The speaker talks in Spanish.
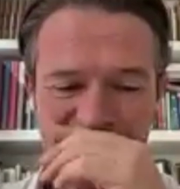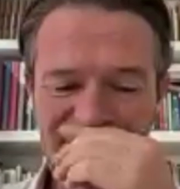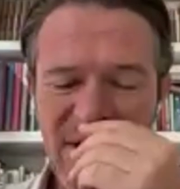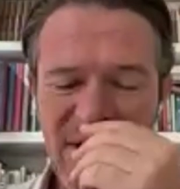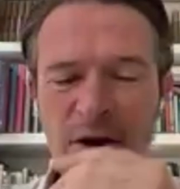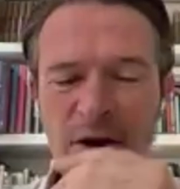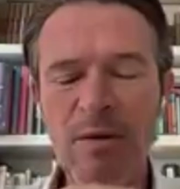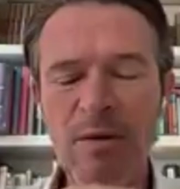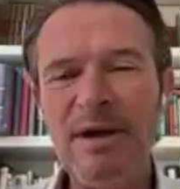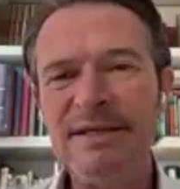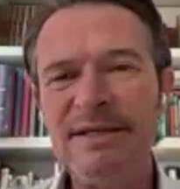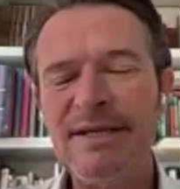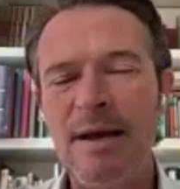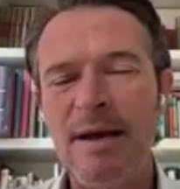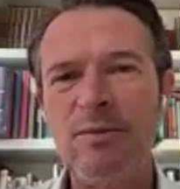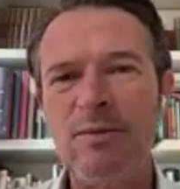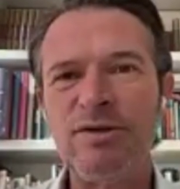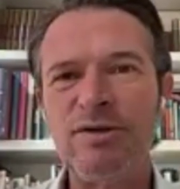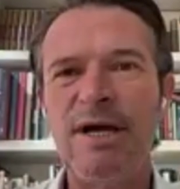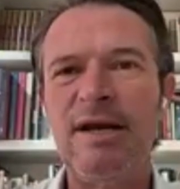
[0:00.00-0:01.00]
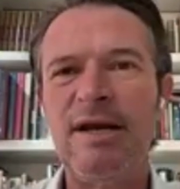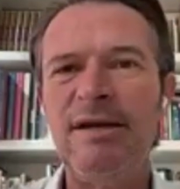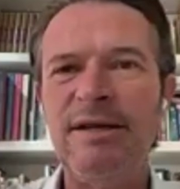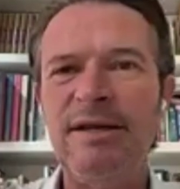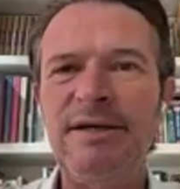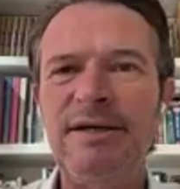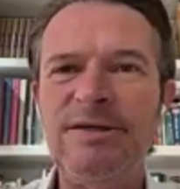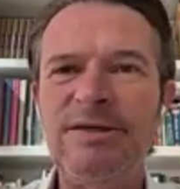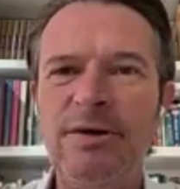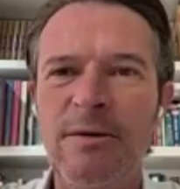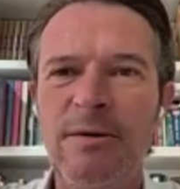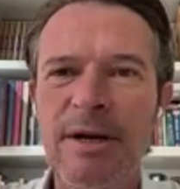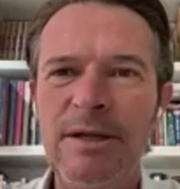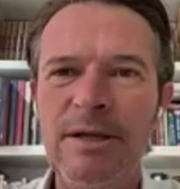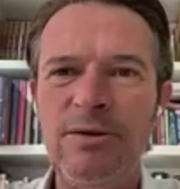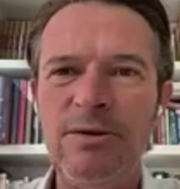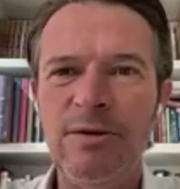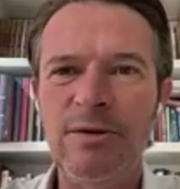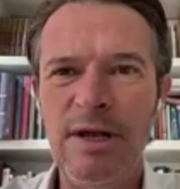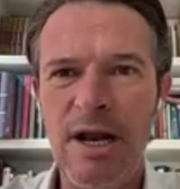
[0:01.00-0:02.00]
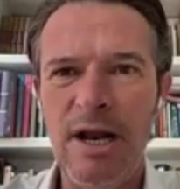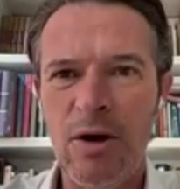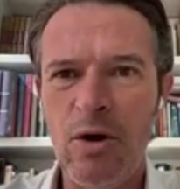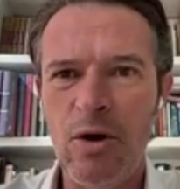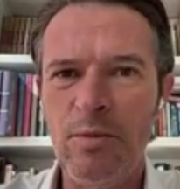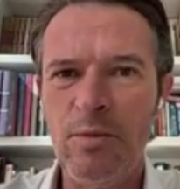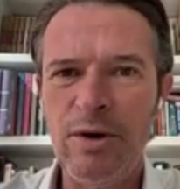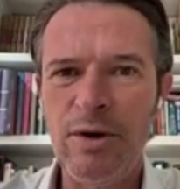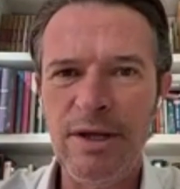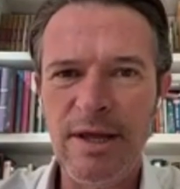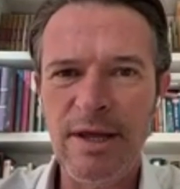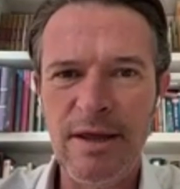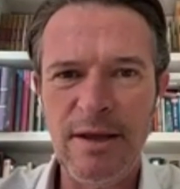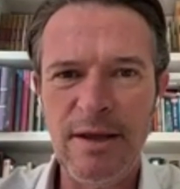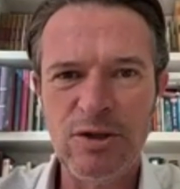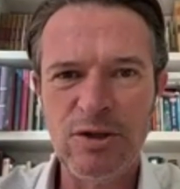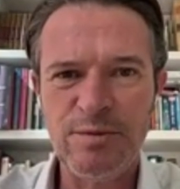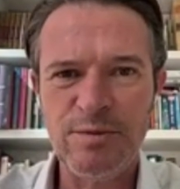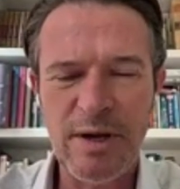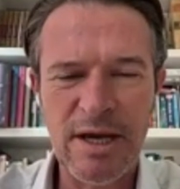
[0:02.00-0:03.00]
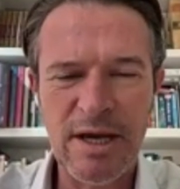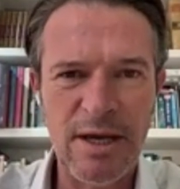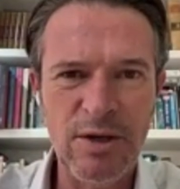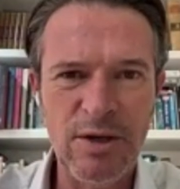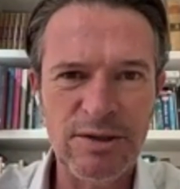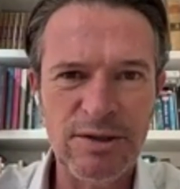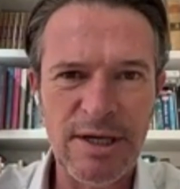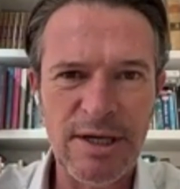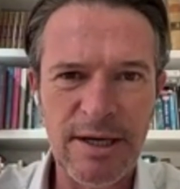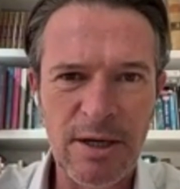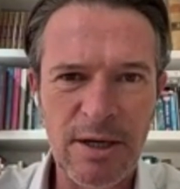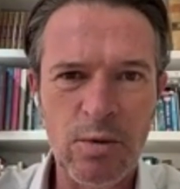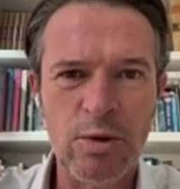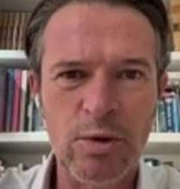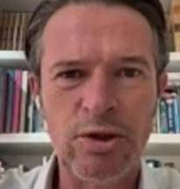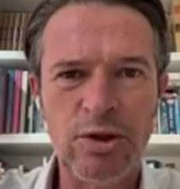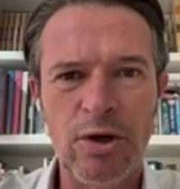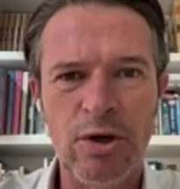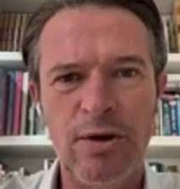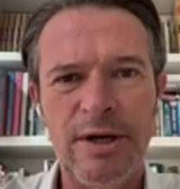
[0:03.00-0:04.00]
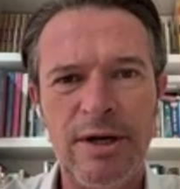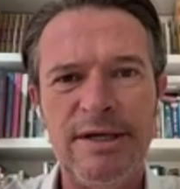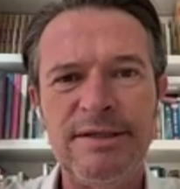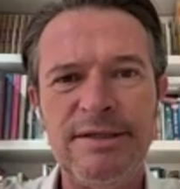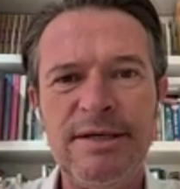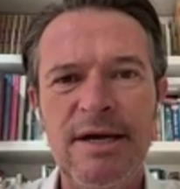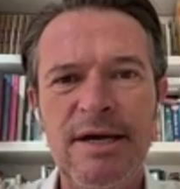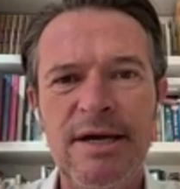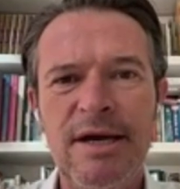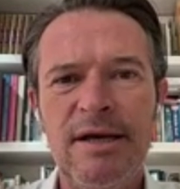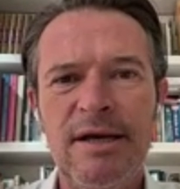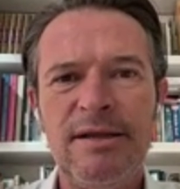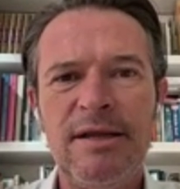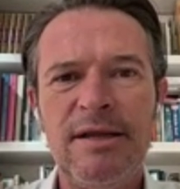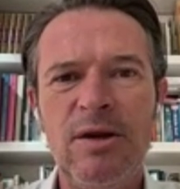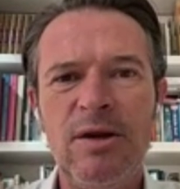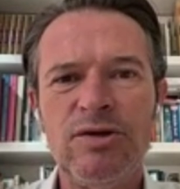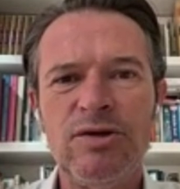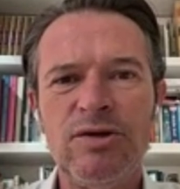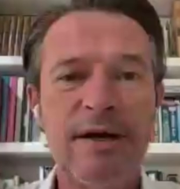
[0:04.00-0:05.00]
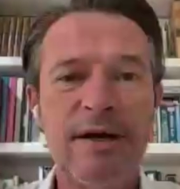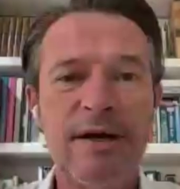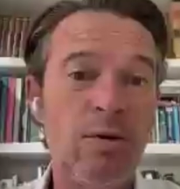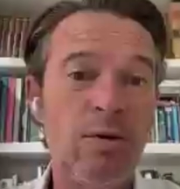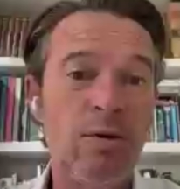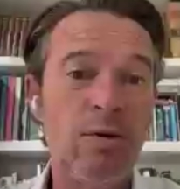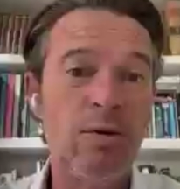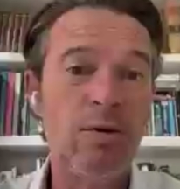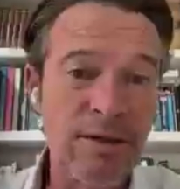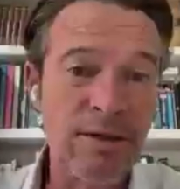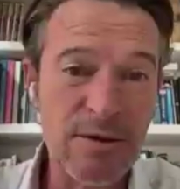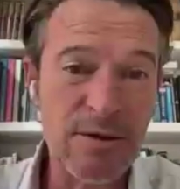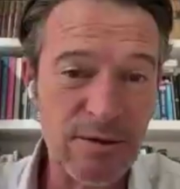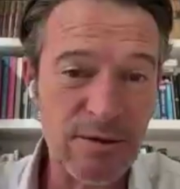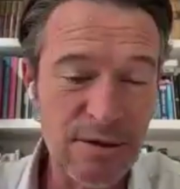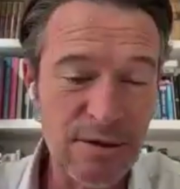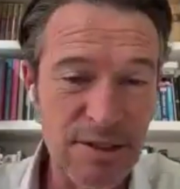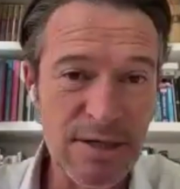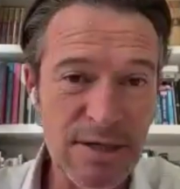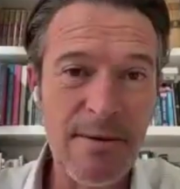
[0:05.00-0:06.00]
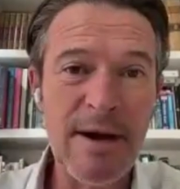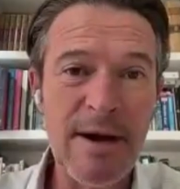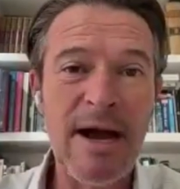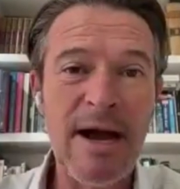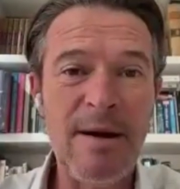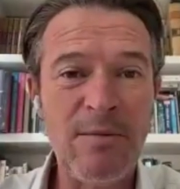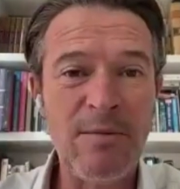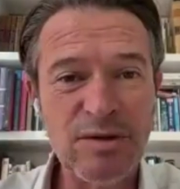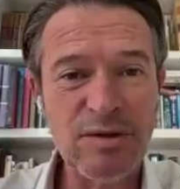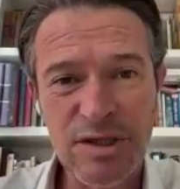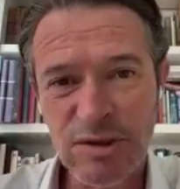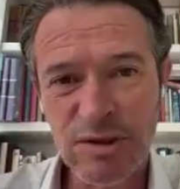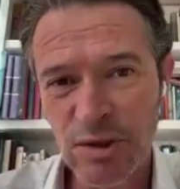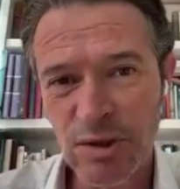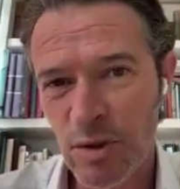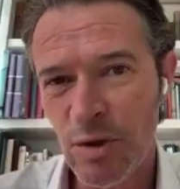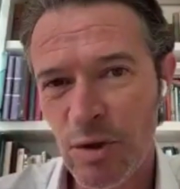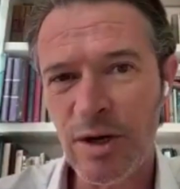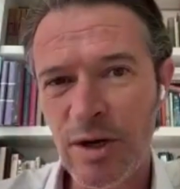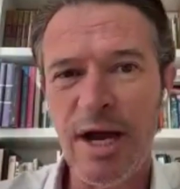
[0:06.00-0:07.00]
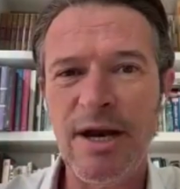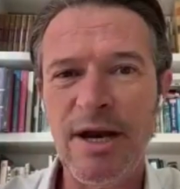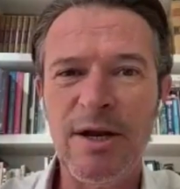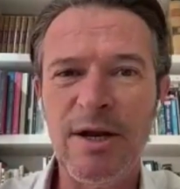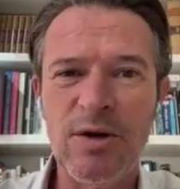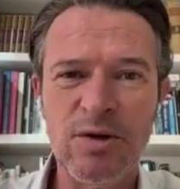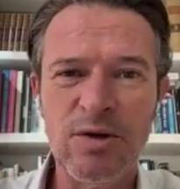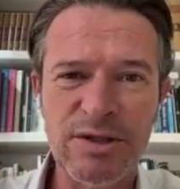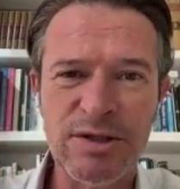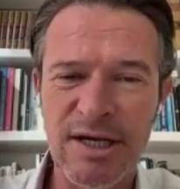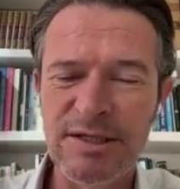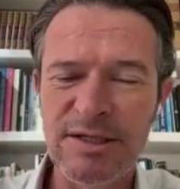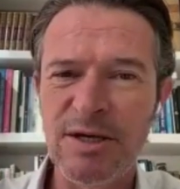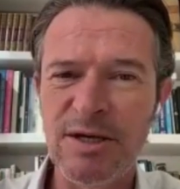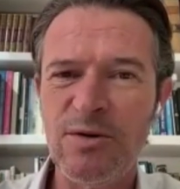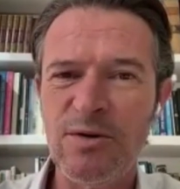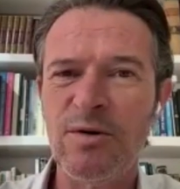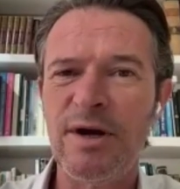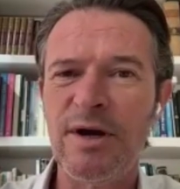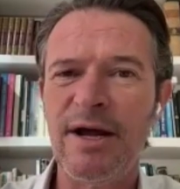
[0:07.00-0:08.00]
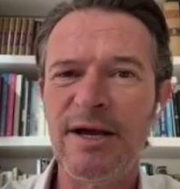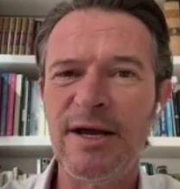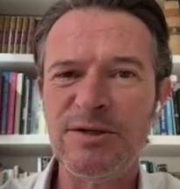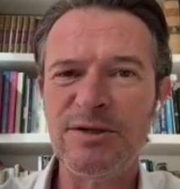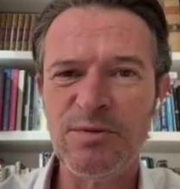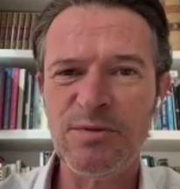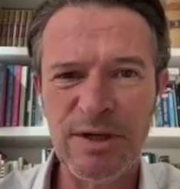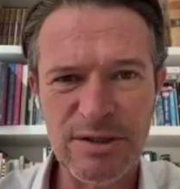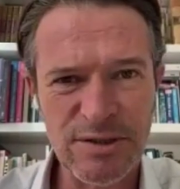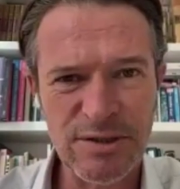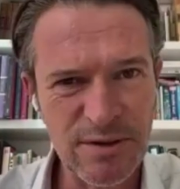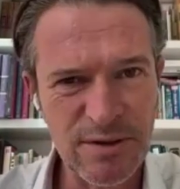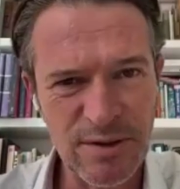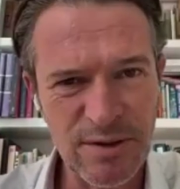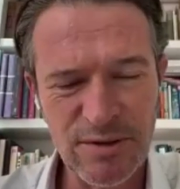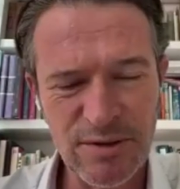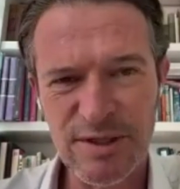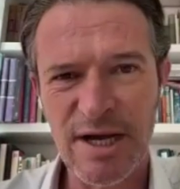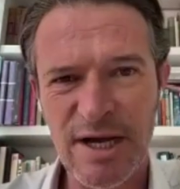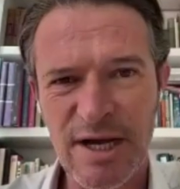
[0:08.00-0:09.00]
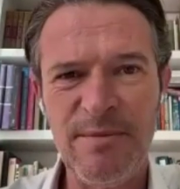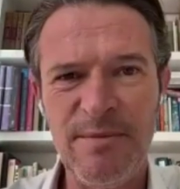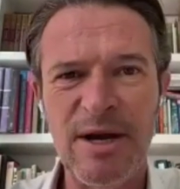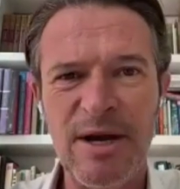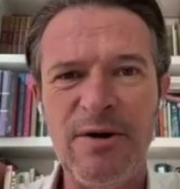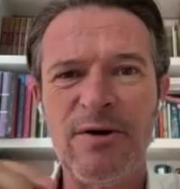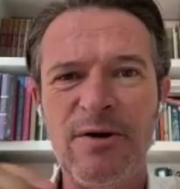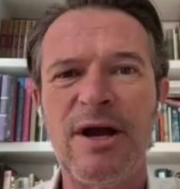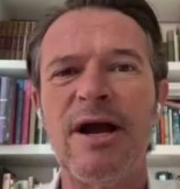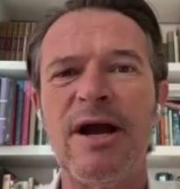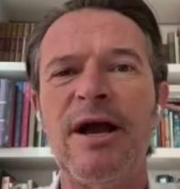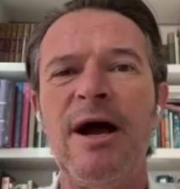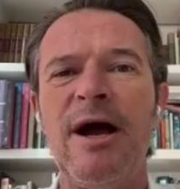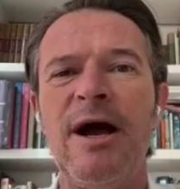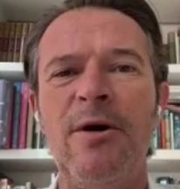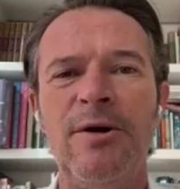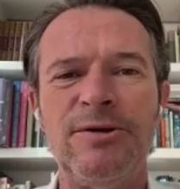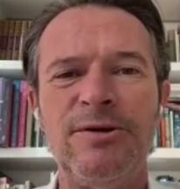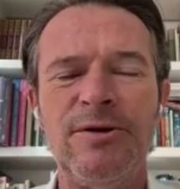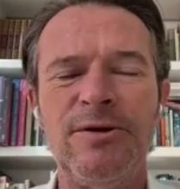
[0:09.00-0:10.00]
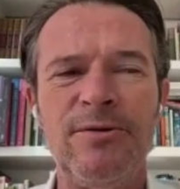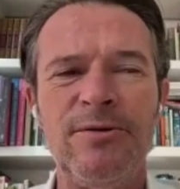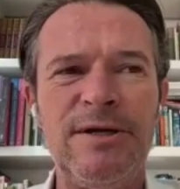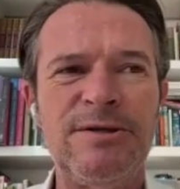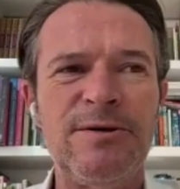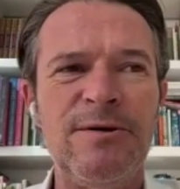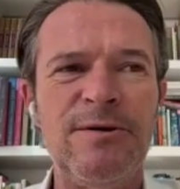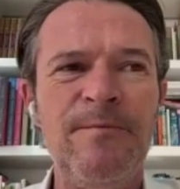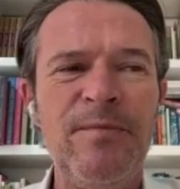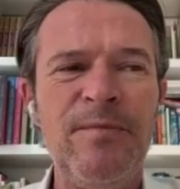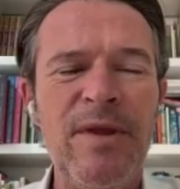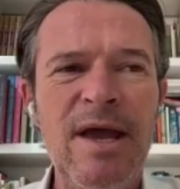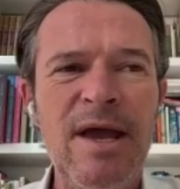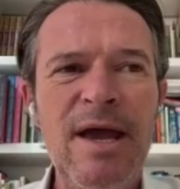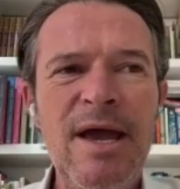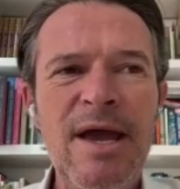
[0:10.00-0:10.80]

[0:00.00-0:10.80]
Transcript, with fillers: Siempre comenzamos al inicio hablando de la comunidad de los pequeños agricultores, de los agricultores con los que trabajamos, que son orgánicos, que hacen un gran esfuerzo, que nos dan el mejor cacao y todo eso.